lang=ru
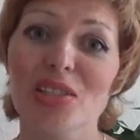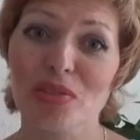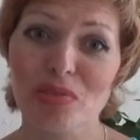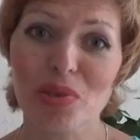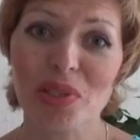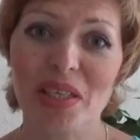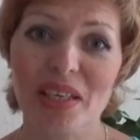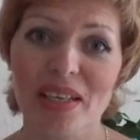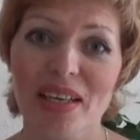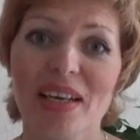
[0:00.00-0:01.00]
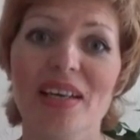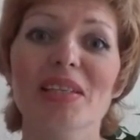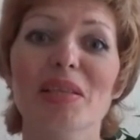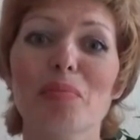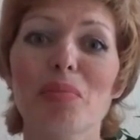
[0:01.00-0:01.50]
Четвертое –
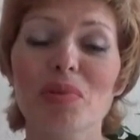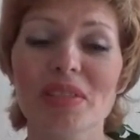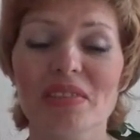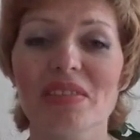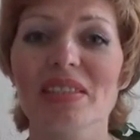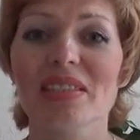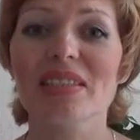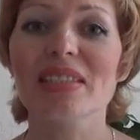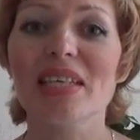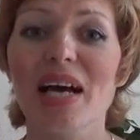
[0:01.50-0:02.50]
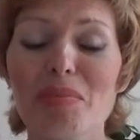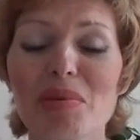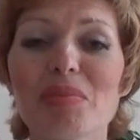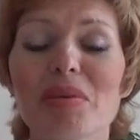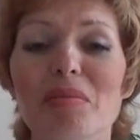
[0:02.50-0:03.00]
это пользоваться
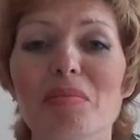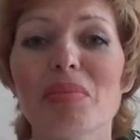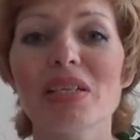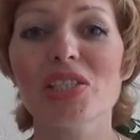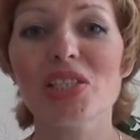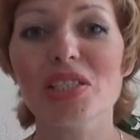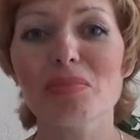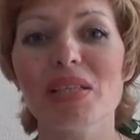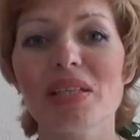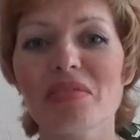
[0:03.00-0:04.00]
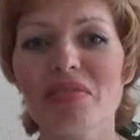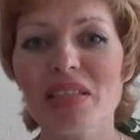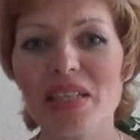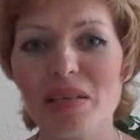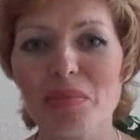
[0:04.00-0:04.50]
самыми большими
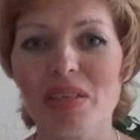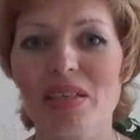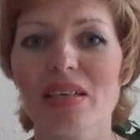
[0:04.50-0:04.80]
новинками,